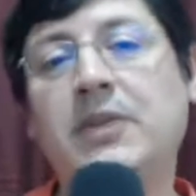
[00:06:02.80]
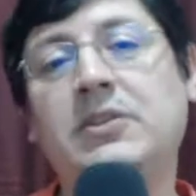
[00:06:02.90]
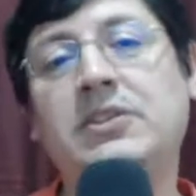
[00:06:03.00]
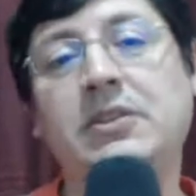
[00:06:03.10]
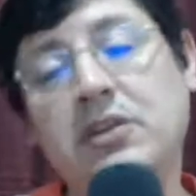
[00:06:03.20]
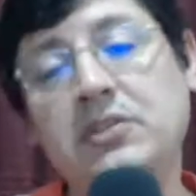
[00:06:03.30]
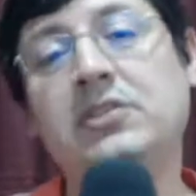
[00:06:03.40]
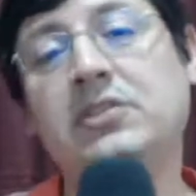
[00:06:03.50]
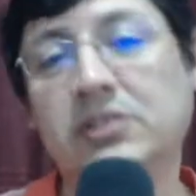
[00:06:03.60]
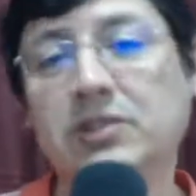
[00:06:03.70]
dice, no, no,
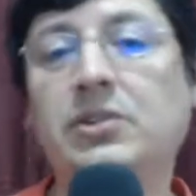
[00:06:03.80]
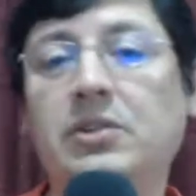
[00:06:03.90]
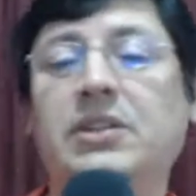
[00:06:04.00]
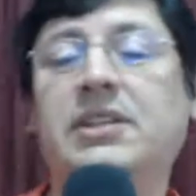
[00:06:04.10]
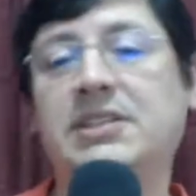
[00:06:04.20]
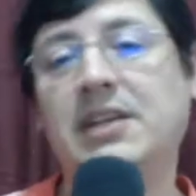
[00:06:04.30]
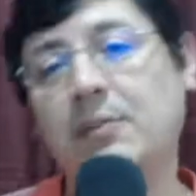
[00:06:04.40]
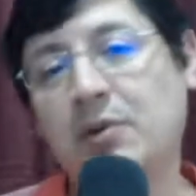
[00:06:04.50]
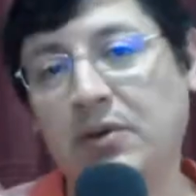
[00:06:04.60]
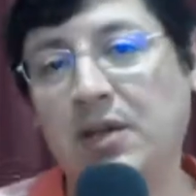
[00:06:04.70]
nosotros
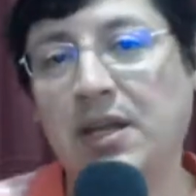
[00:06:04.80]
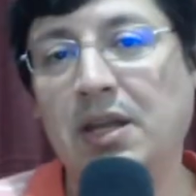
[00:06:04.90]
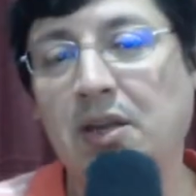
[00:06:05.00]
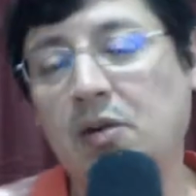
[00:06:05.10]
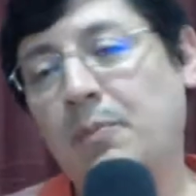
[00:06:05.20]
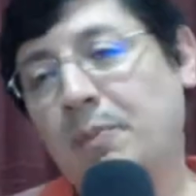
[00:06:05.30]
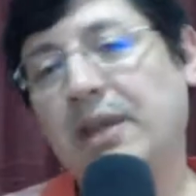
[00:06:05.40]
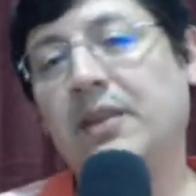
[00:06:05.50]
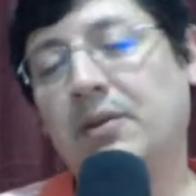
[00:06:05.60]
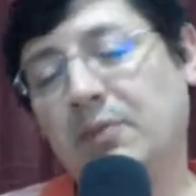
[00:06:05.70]
iniciamos con
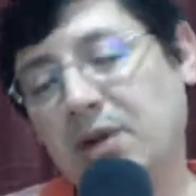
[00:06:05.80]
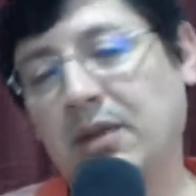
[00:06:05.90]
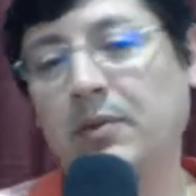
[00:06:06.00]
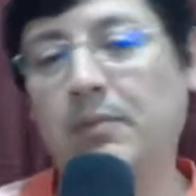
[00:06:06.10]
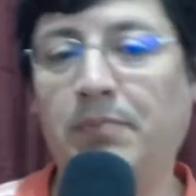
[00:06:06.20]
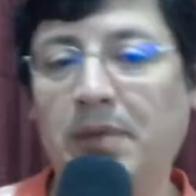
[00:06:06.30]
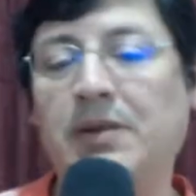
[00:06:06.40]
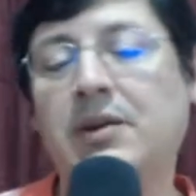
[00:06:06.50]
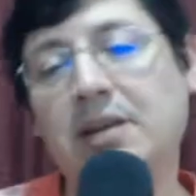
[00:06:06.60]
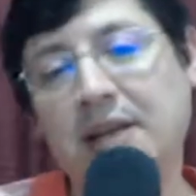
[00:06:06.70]
Pedro. Bueno,
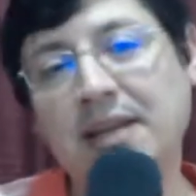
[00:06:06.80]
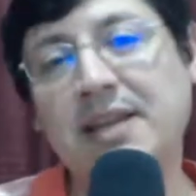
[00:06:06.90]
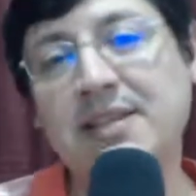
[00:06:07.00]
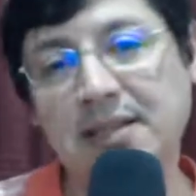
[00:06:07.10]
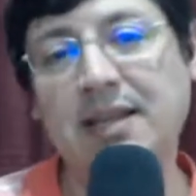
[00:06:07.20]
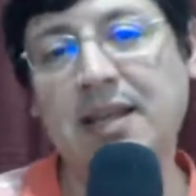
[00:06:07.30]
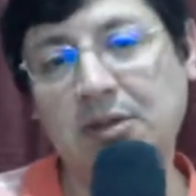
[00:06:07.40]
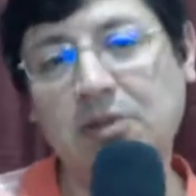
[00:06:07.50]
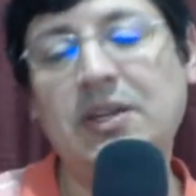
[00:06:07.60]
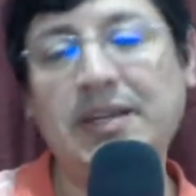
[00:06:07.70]
pero la Iglesia
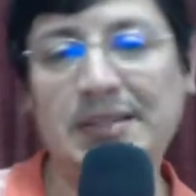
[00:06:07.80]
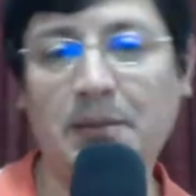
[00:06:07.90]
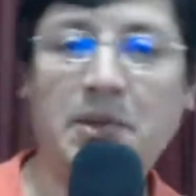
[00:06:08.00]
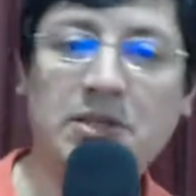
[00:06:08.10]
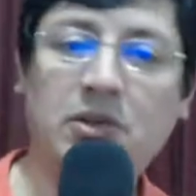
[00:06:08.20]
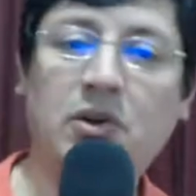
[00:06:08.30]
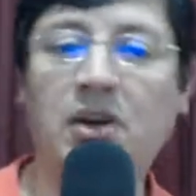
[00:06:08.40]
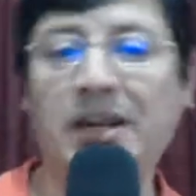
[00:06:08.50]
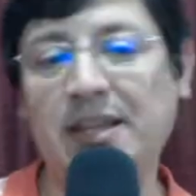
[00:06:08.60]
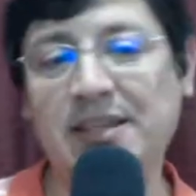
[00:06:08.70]
Católica se empezó a
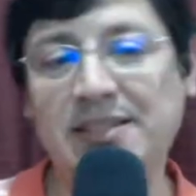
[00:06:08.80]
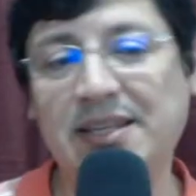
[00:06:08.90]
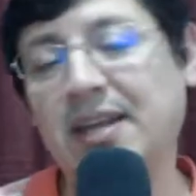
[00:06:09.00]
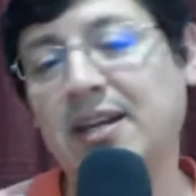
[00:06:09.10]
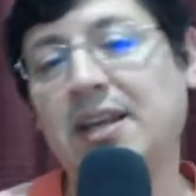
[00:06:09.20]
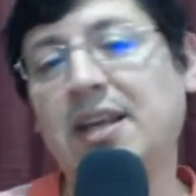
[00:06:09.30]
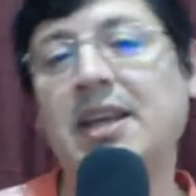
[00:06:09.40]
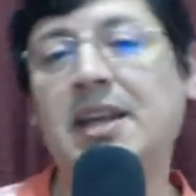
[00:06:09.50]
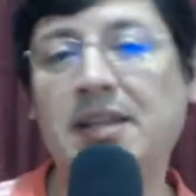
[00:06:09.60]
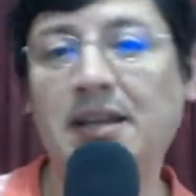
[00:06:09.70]
organizar
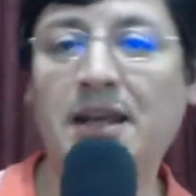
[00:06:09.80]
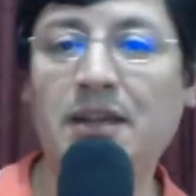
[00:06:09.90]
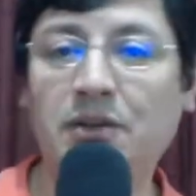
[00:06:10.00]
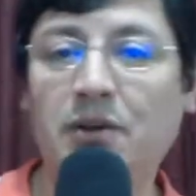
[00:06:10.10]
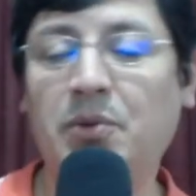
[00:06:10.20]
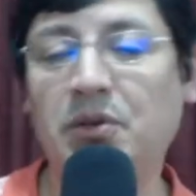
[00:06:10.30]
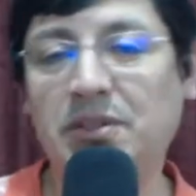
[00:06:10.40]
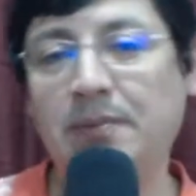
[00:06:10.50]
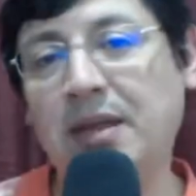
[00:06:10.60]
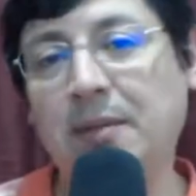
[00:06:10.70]
en el año
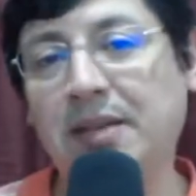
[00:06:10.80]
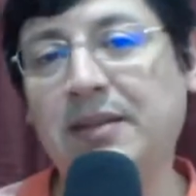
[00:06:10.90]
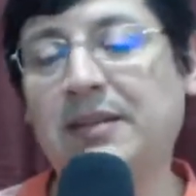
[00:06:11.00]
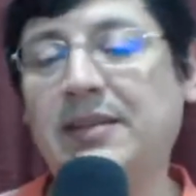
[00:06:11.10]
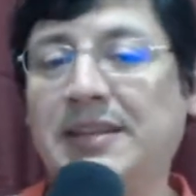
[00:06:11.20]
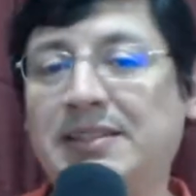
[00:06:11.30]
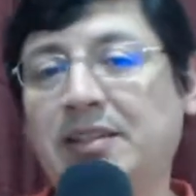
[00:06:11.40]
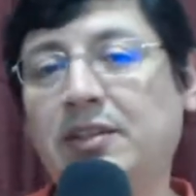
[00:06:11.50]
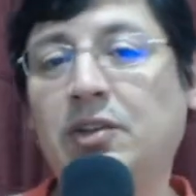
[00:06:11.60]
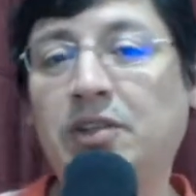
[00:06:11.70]
aproximadamente
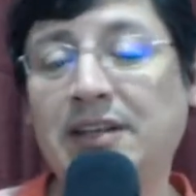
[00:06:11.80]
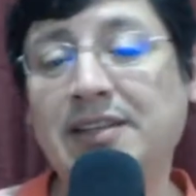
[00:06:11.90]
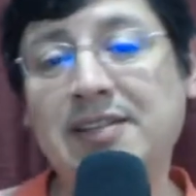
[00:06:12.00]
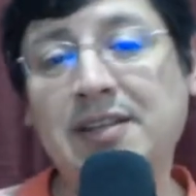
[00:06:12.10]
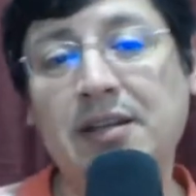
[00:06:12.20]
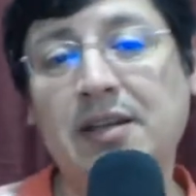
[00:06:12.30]
313